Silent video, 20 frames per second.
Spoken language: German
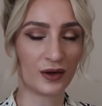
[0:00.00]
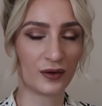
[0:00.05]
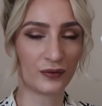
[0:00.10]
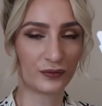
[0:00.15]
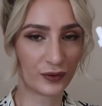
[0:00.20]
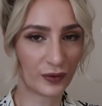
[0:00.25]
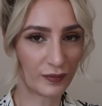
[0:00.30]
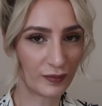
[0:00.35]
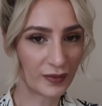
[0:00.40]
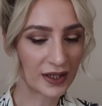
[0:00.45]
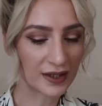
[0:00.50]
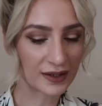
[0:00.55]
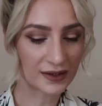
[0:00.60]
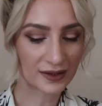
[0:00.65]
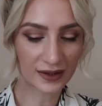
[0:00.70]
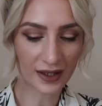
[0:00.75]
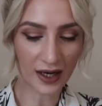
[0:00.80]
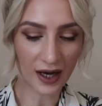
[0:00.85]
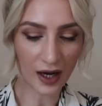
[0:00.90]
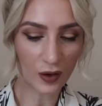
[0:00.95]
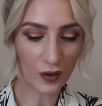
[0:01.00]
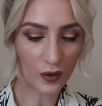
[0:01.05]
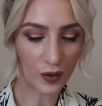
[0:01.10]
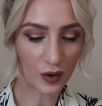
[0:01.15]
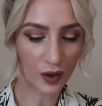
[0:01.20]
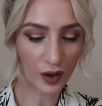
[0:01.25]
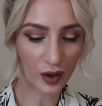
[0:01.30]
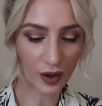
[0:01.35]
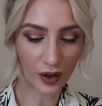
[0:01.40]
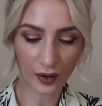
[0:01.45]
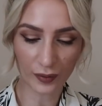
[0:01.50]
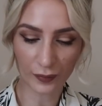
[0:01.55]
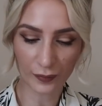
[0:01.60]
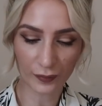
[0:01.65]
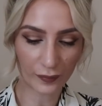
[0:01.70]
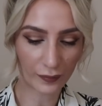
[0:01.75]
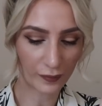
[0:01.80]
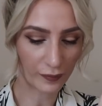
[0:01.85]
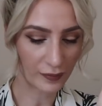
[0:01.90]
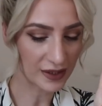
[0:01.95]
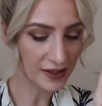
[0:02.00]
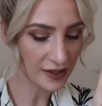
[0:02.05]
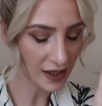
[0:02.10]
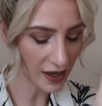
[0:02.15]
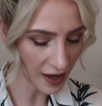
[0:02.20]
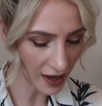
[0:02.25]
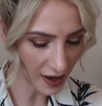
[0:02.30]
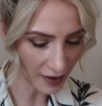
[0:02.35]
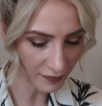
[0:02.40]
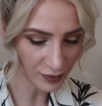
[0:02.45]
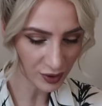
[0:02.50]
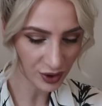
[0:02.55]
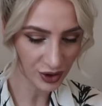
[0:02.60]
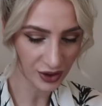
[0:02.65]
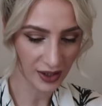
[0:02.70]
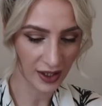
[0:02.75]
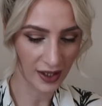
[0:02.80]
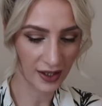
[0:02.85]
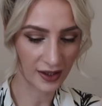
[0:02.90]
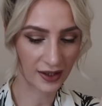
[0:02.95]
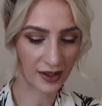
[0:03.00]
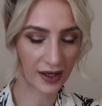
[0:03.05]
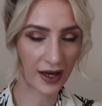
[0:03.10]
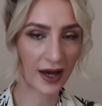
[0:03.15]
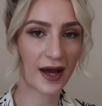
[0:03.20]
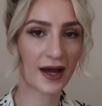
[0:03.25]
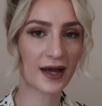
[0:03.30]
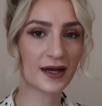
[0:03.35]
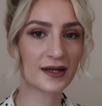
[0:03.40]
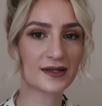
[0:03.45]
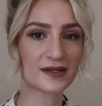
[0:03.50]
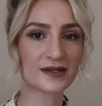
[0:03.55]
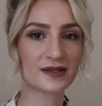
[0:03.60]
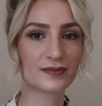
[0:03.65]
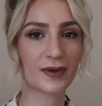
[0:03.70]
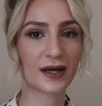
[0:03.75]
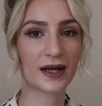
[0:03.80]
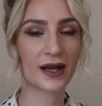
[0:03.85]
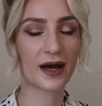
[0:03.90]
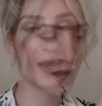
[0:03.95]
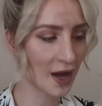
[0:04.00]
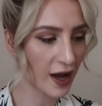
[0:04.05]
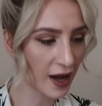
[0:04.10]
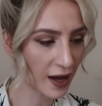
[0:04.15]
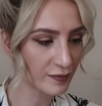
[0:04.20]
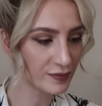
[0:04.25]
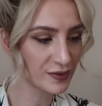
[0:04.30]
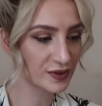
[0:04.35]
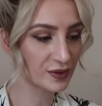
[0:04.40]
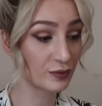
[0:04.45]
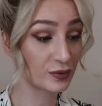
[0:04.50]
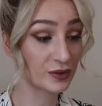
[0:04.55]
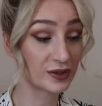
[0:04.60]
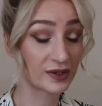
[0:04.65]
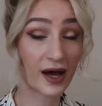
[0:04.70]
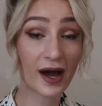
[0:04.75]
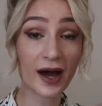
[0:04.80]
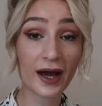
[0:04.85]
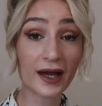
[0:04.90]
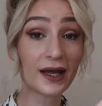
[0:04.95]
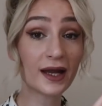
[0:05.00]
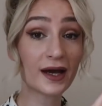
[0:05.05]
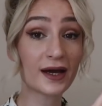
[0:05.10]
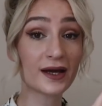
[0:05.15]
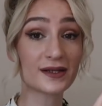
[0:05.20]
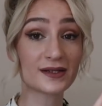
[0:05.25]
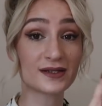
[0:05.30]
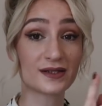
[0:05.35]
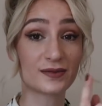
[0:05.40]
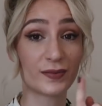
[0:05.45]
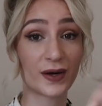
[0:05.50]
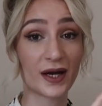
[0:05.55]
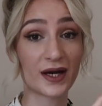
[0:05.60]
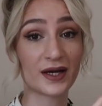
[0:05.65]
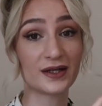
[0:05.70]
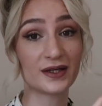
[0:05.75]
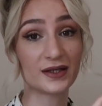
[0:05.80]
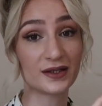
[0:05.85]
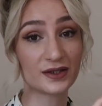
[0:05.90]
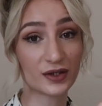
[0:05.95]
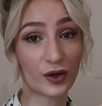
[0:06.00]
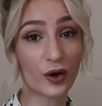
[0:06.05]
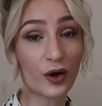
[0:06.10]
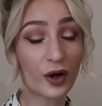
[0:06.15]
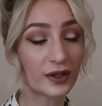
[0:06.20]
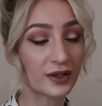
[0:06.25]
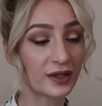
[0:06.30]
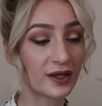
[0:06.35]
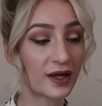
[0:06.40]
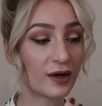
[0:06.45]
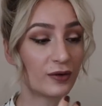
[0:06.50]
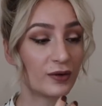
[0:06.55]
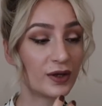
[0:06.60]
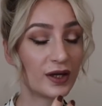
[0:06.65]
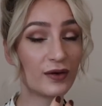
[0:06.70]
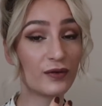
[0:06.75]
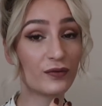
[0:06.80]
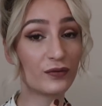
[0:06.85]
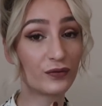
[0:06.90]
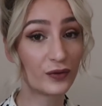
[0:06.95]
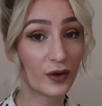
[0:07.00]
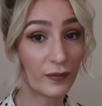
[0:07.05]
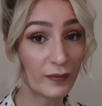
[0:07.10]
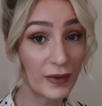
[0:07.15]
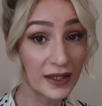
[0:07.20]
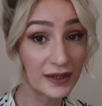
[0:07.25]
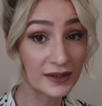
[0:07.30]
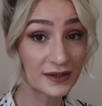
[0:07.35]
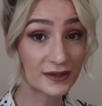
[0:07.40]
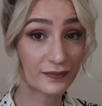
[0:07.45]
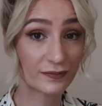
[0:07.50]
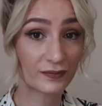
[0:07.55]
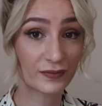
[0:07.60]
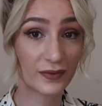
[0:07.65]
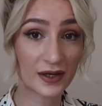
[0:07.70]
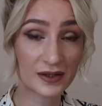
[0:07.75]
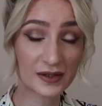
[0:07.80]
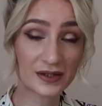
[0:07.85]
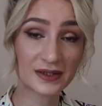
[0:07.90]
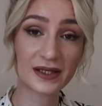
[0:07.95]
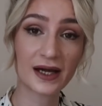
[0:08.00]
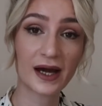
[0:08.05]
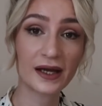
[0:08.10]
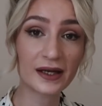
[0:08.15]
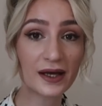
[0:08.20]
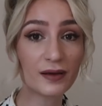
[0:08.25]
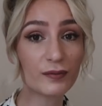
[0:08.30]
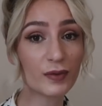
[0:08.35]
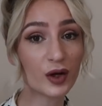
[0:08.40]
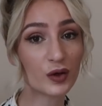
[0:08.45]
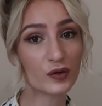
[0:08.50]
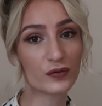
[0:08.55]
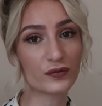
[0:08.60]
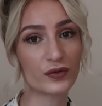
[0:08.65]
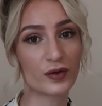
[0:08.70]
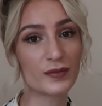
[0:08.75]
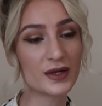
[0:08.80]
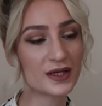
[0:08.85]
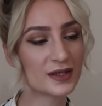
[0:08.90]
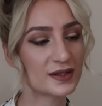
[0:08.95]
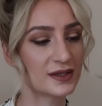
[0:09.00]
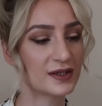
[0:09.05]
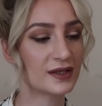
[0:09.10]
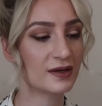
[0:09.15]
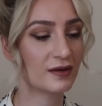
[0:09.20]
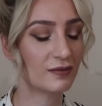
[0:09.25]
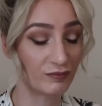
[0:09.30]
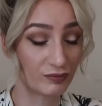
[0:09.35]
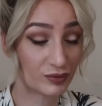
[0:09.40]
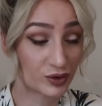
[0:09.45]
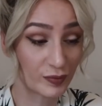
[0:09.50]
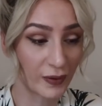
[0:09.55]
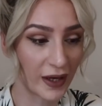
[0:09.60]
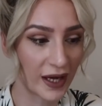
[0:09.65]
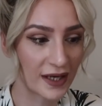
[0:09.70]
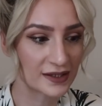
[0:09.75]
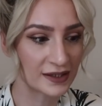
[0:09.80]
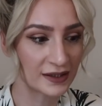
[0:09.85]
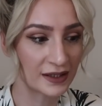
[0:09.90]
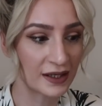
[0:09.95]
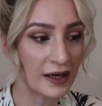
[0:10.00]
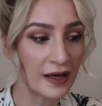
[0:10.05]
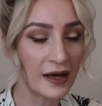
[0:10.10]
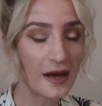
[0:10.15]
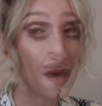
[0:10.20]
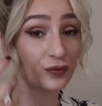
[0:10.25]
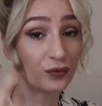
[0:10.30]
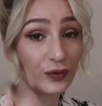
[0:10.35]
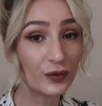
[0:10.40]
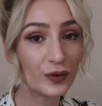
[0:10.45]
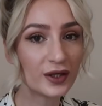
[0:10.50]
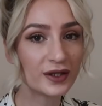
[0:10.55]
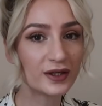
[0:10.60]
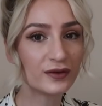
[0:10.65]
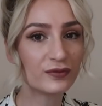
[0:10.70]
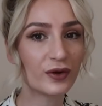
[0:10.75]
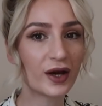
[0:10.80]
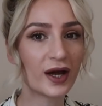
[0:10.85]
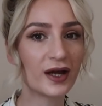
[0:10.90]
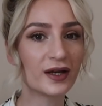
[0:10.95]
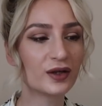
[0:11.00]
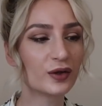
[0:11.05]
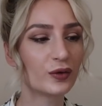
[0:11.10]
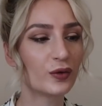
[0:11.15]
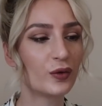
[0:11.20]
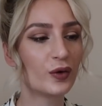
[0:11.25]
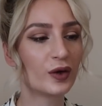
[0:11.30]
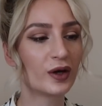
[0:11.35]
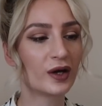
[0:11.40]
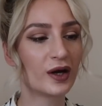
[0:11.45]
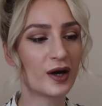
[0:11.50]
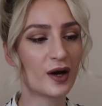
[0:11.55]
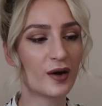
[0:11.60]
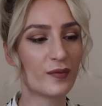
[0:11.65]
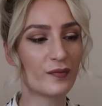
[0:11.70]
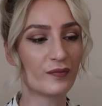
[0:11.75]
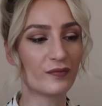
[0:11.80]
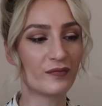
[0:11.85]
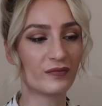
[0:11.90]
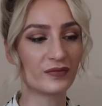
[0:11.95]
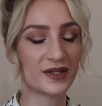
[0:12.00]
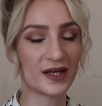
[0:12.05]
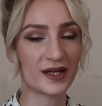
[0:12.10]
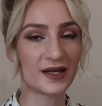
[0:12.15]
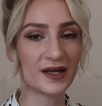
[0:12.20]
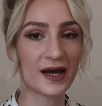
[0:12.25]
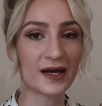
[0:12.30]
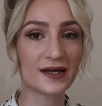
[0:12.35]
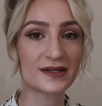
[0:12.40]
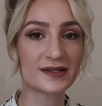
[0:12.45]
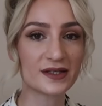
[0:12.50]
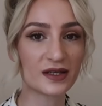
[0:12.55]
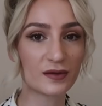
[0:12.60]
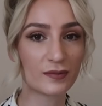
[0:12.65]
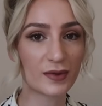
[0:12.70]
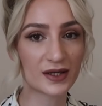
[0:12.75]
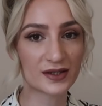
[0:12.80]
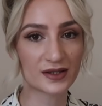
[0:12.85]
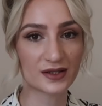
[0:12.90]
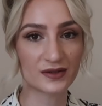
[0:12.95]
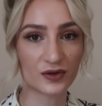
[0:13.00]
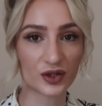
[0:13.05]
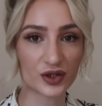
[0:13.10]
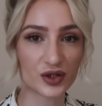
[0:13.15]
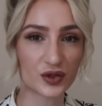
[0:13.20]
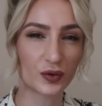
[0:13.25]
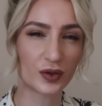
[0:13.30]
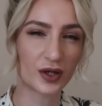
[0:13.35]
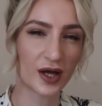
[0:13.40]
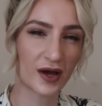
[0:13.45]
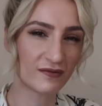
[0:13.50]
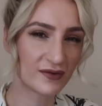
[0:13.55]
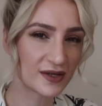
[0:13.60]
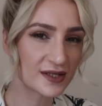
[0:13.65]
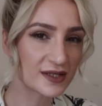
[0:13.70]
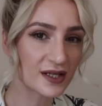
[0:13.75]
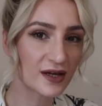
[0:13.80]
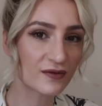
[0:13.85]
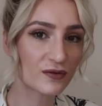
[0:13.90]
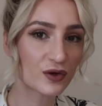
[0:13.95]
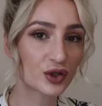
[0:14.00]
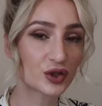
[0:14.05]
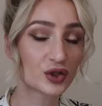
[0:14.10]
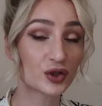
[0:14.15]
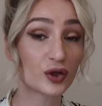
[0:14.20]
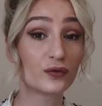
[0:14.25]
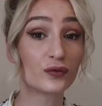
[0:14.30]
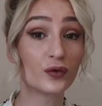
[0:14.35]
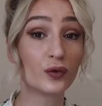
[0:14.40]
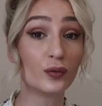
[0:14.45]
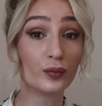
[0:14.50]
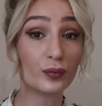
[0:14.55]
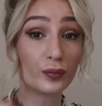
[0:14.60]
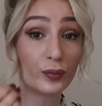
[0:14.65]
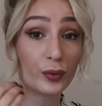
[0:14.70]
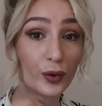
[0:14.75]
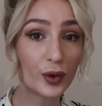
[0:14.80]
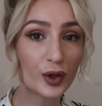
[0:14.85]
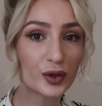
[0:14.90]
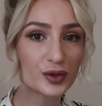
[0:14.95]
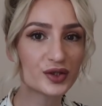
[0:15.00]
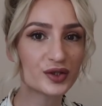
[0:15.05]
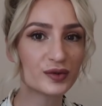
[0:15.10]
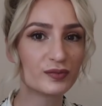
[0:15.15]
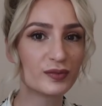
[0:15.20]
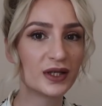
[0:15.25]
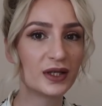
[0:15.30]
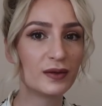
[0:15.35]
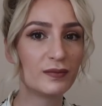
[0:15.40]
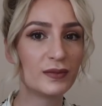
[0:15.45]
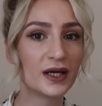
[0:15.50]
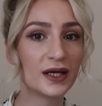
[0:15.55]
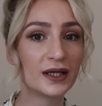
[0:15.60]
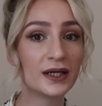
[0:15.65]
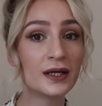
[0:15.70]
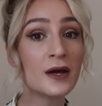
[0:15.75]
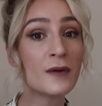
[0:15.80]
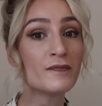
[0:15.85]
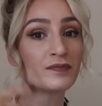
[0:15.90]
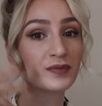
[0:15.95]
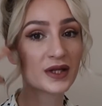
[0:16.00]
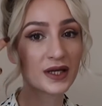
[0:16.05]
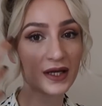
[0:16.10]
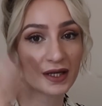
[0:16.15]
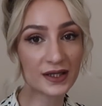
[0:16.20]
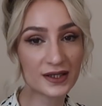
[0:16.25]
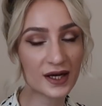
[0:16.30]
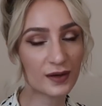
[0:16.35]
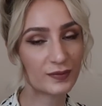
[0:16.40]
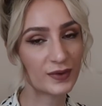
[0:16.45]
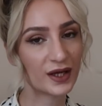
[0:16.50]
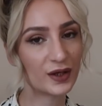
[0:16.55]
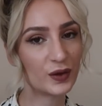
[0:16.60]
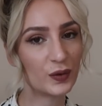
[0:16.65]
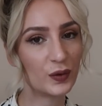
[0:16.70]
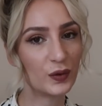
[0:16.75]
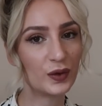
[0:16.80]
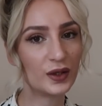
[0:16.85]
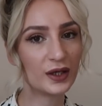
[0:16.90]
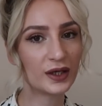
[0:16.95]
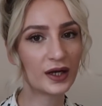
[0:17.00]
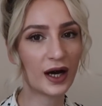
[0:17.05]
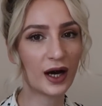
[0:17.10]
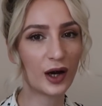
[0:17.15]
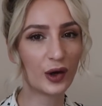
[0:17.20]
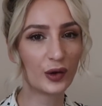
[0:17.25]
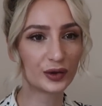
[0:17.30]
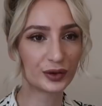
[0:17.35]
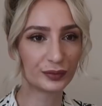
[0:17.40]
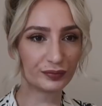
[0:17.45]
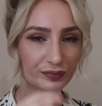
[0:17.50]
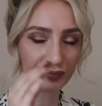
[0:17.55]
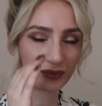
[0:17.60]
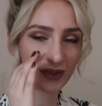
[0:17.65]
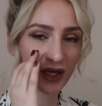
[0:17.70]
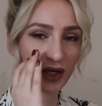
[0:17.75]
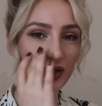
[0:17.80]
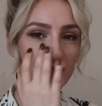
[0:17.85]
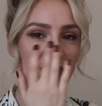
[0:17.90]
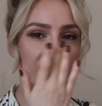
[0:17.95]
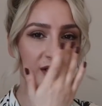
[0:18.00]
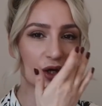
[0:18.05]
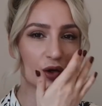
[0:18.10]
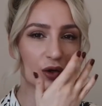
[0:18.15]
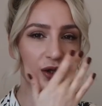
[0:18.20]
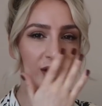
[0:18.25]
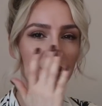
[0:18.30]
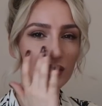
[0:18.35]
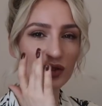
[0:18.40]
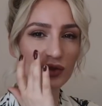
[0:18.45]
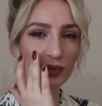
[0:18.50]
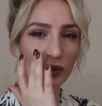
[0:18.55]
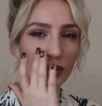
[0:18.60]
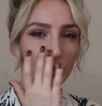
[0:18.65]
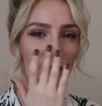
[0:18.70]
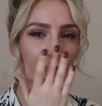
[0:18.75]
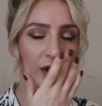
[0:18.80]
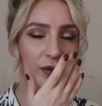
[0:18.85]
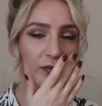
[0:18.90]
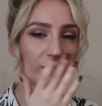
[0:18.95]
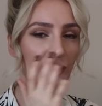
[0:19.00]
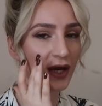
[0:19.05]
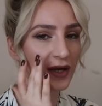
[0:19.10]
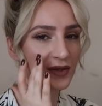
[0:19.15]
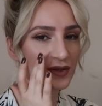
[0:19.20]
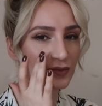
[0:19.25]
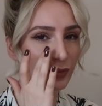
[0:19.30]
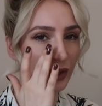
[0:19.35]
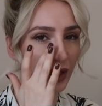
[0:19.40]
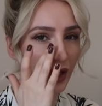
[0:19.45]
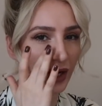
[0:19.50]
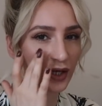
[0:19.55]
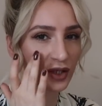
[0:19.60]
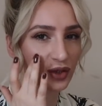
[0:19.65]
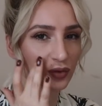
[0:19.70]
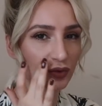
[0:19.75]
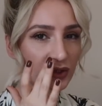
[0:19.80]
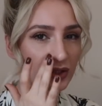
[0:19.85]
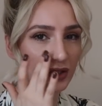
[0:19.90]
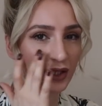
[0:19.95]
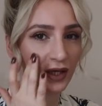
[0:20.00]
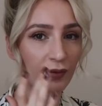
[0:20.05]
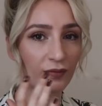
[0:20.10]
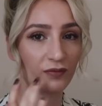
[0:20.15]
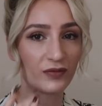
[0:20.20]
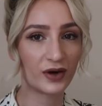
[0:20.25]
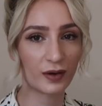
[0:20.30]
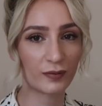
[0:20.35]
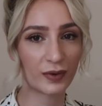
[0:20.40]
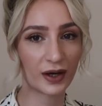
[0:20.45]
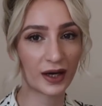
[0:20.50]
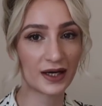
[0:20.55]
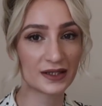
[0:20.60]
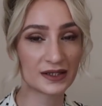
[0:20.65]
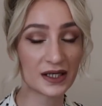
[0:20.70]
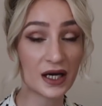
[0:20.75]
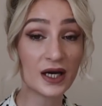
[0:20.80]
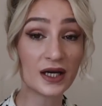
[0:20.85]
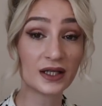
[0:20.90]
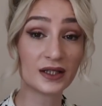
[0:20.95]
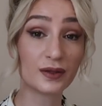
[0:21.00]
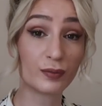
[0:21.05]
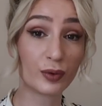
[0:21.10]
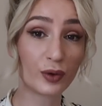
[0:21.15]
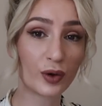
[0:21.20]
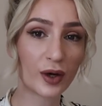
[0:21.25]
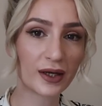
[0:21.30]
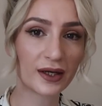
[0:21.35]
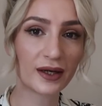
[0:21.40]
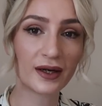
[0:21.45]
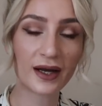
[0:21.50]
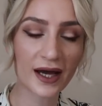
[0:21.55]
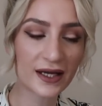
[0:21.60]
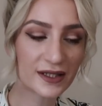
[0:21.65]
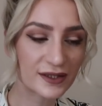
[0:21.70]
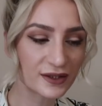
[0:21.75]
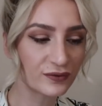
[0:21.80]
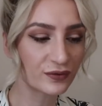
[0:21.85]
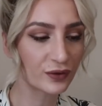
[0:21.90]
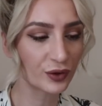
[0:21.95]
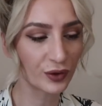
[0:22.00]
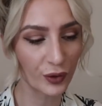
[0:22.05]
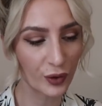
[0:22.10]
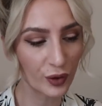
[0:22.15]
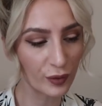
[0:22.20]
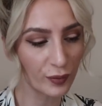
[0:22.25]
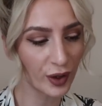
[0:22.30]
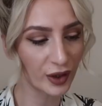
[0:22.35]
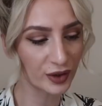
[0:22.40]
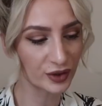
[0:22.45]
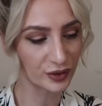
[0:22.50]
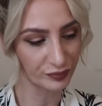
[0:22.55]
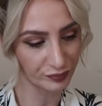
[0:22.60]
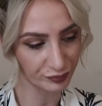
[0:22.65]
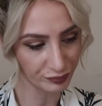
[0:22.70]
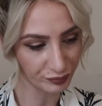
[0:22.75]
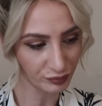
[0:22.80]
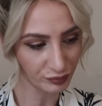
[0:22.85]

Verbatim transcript: für mich auch mit Abstand eines meiner absoluten Highlights bei The Ordinary für mich also ich kann immer nur für mich sprechen. Ich fühle die Veränderung. Ähm, der Niacinamide ist wirklich so ein erwiesener Wirkstoff, um Poren zu minimieren. Ich habe ja eine ölige Haut. Dadurch sind auch hier so im, im Nasenbereich und hier am Wangenbereich die Poren leicht vergröbert.